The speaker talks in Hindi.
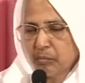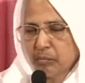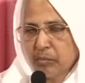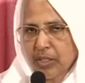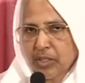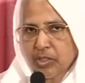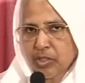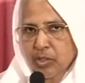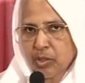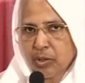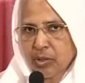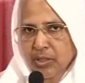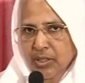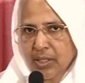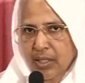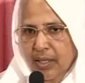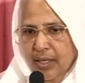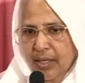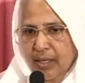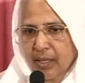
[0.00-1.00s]
बच्चों
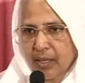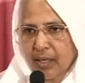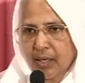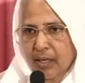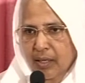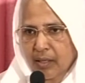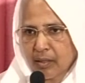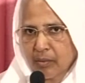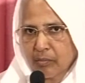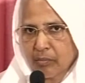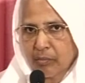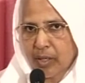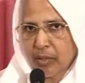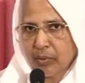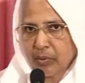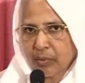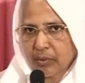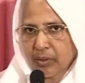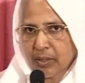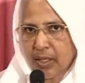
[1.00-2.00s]
से लेकर
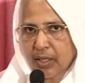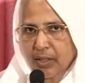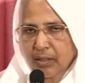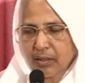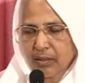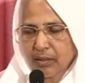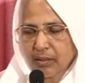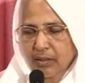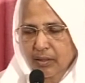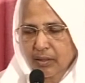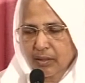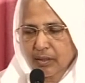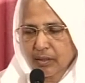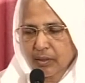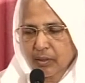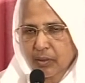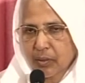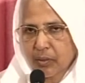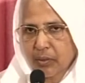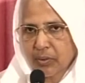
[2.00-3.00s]
बड़ों तक
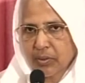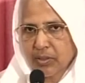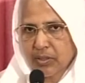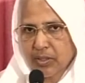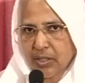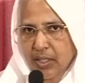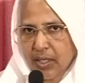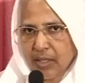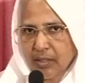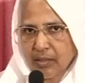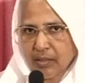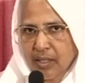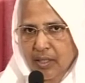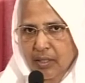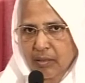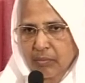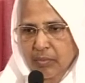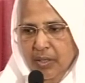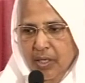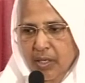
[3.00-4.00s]
को जैन
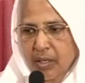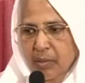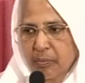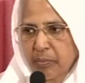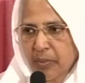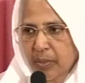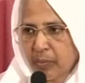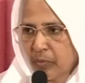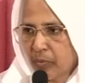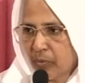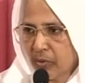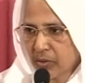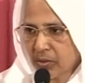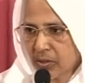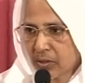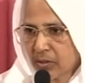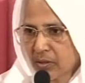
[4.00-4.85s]
धर्म की प्रमुख